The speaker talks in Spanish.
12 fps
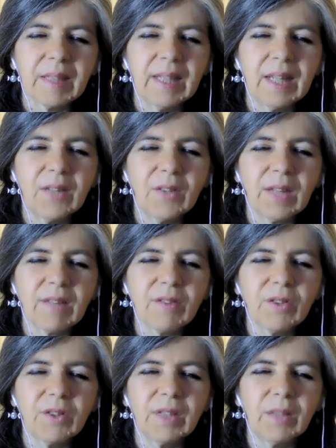en el
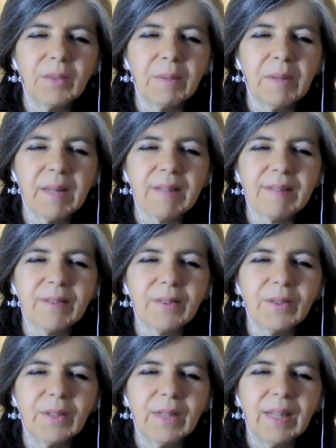corazón del universo,